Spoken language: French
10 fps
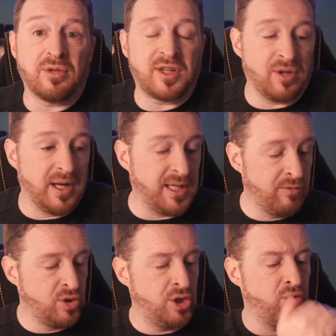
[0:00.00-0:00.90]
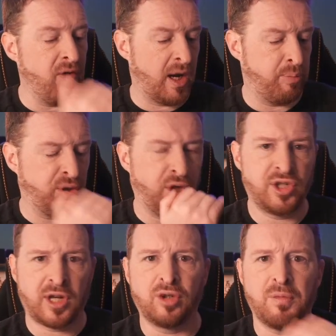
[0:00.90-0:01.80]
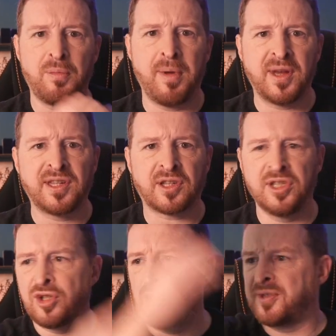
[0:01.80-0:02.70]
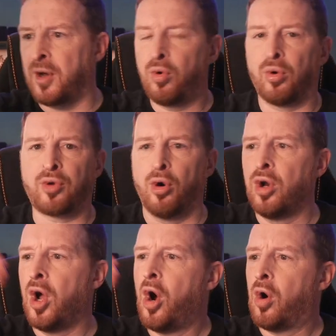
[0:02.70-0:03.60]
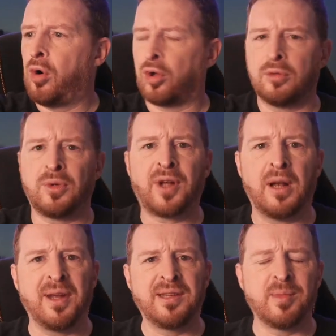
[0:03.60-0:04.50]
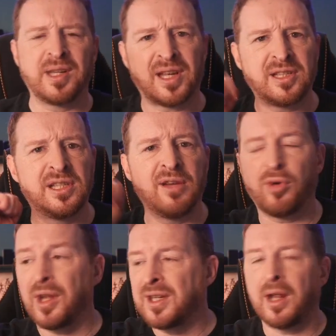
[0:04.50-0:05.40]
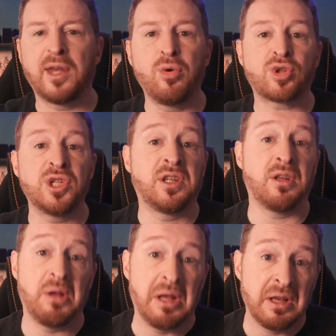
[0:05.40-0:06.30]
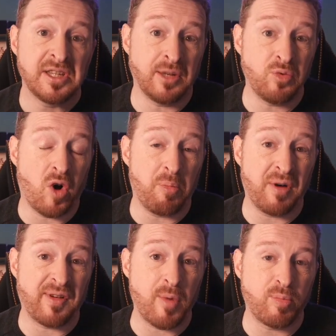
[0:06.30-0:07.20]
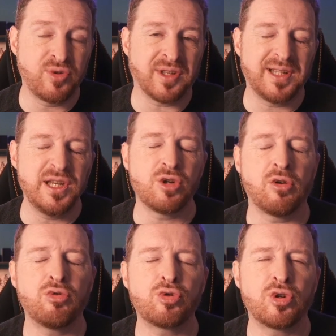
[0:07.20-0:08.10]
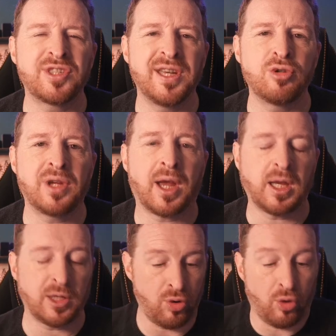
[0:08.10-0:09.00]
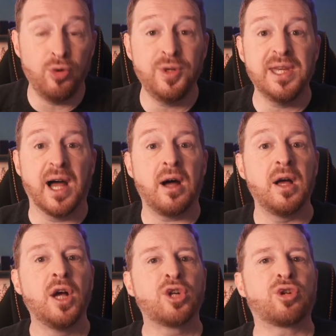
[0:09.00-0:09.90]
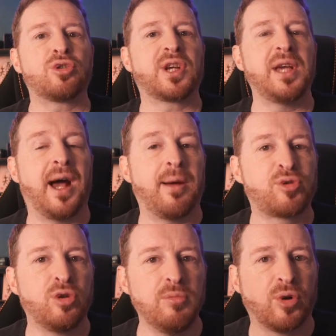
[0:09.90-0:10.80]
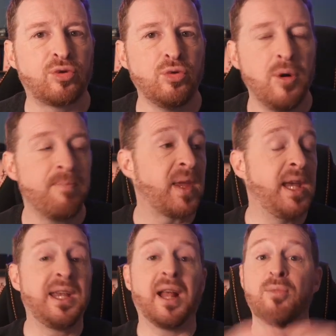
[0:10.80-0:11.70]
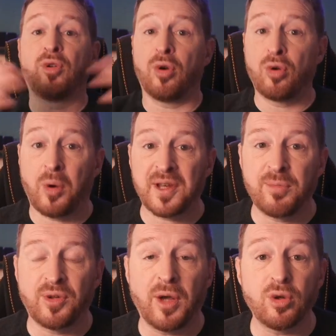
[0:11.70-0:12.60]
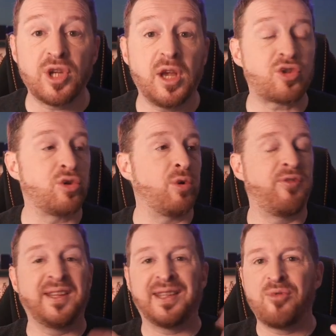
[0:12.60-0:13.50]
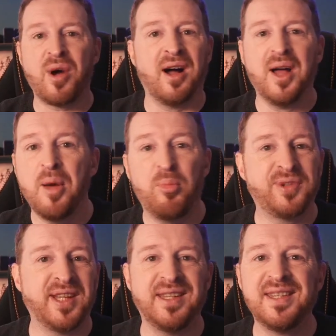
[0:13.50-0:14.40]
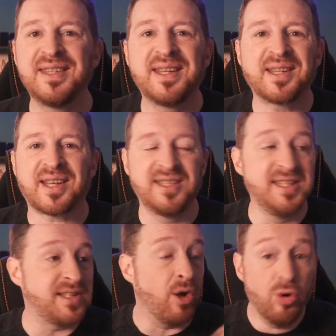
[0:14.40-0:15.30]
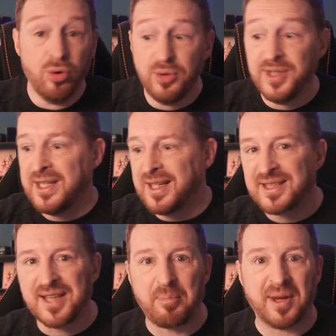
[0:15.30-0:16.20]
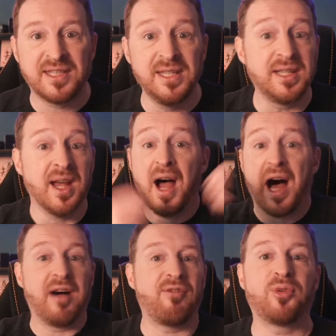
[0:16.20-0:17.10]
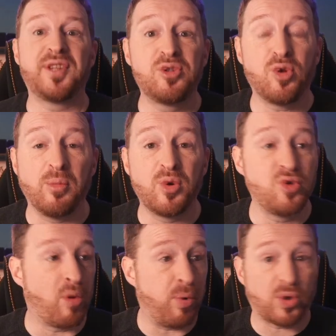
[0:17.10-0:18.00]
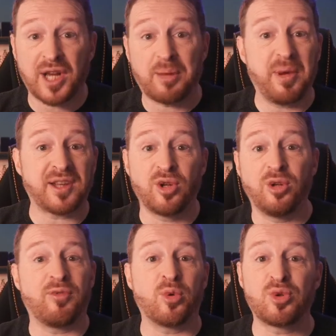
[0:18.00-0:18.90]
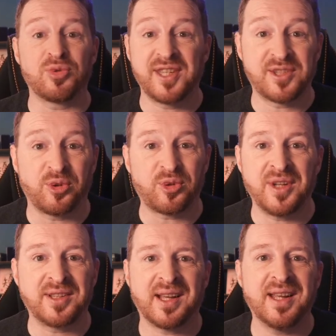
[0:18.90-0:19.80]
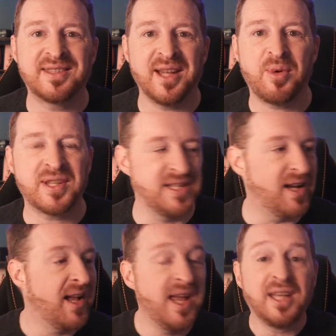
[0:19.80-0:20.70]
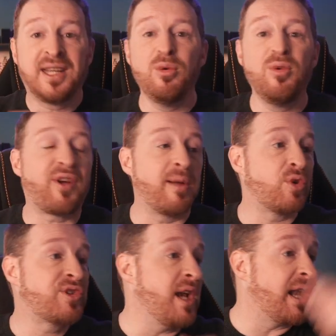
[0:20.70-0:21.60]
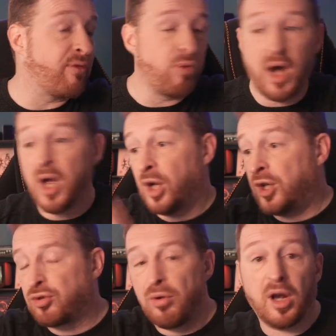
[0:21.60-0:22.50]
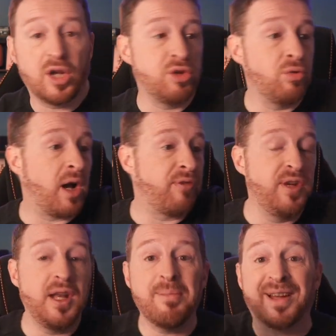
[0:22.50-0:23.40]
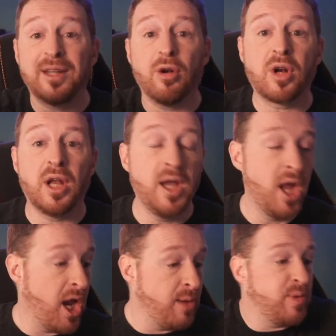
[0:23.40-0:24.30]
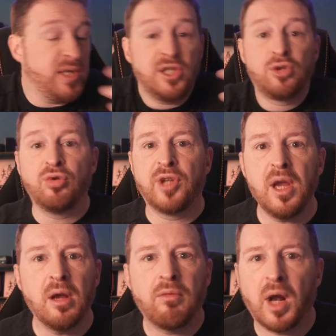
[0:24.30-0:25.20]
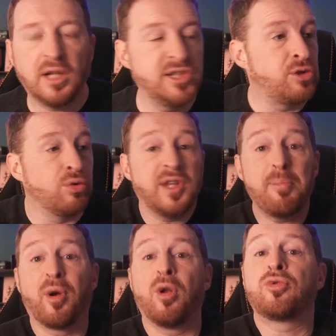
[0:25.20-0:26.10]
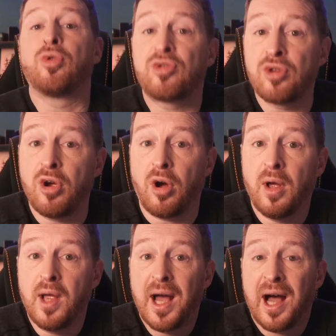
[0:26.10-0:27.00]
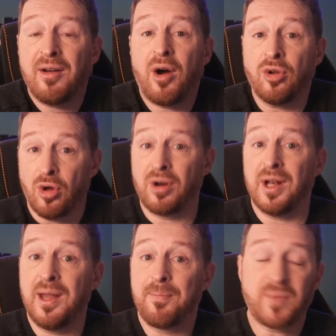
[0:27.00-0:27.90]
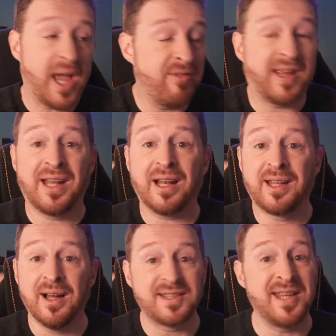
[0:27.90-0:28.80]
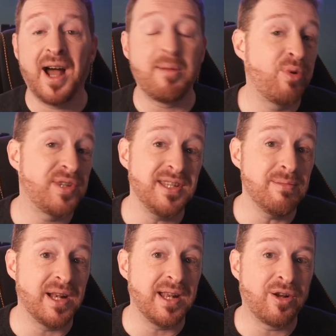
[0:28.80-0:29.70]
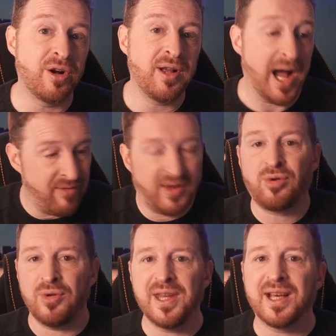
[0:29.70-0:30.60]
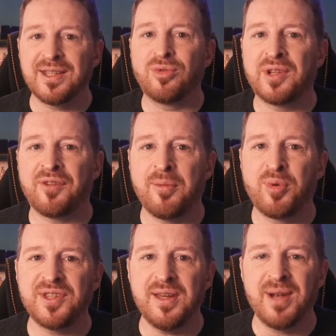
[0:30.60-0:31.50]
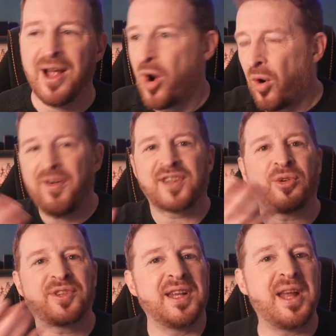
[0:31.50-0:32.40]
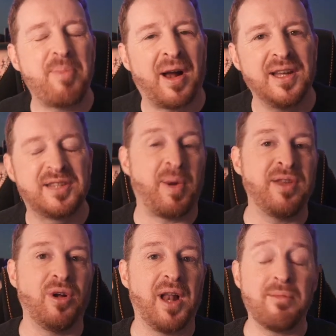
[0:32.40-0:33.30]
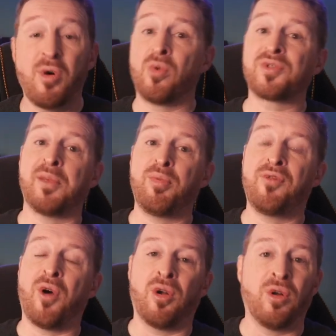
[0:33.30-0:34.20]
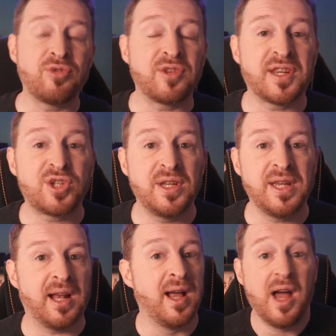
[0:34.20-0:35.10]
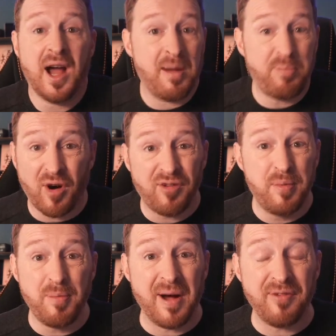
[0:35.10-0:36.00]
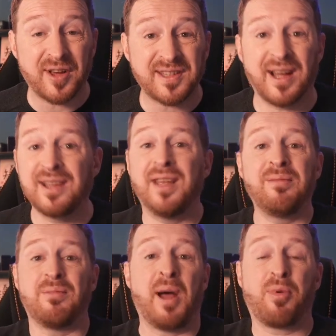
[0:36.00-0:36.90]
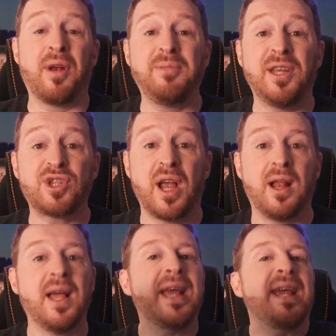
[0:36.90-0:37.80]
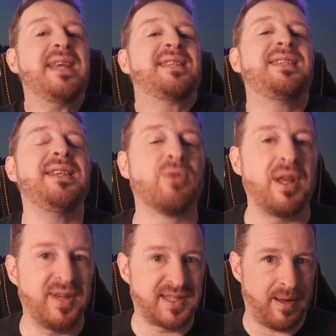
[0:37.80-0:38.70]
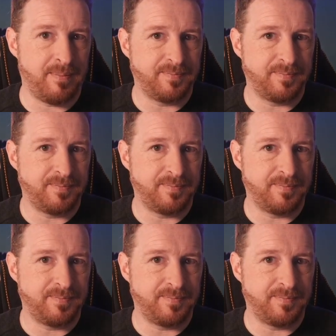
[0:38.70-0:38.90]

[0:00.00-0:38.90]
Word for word: nationale qui vous dit tu vas répéter exactement le même exercice, comme ça au contrôle, on leur demandera le même exercice et il faudra qu'ils régurgitent ça nous rend pas vraiment plus intelligents. Je sais que je caricature une IA changerait absolument tout. Également dans le croisement des recherches, dans le fait d'avoir peut-être des exercices ludiques, sympathiques, inventés sur mesure pour chaque personne en fonction de ses centres d'intérêt et de ses loisirs, qui lui ferait bosser à la fois l'histoire, la géographie, les maths et l'anglais. Et puis discuter, voilà, discuter pendant deux heures euh, en anglais avec quelqu'un, c'est impossible à l'école. Avec une IA, c'est tout à fait possible. On va s'entraîner à parler espagnol, allemand, on serait plus fort en langue, ce serait génial. Un prof peut pas faire ça il y a un problème d'échelle. Et si on avait ça,